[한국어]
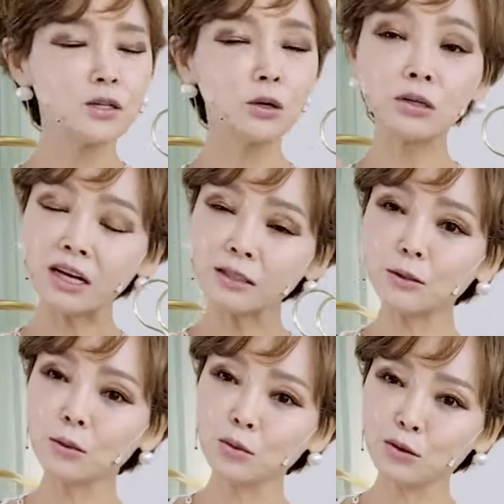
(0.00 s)
저는
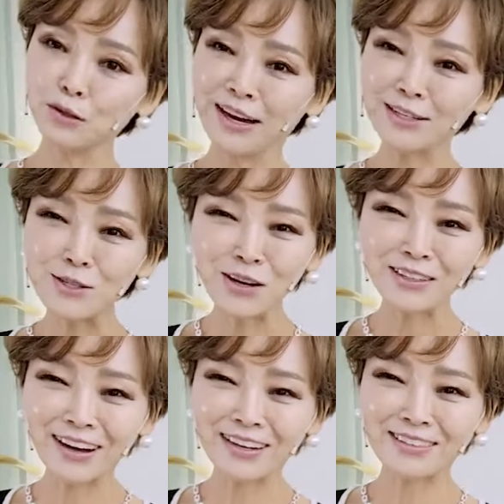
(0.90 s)
가스로운 거 안
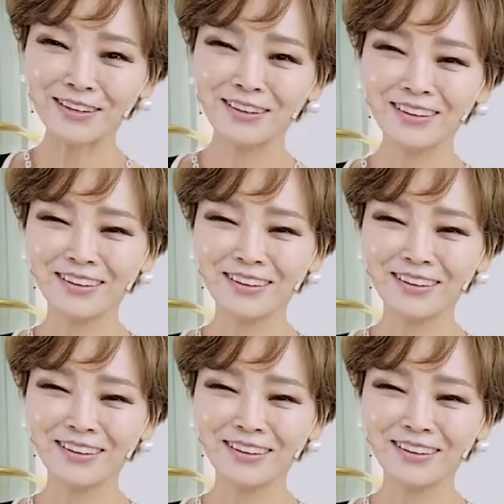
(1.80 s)
좋아하는 거 알죠?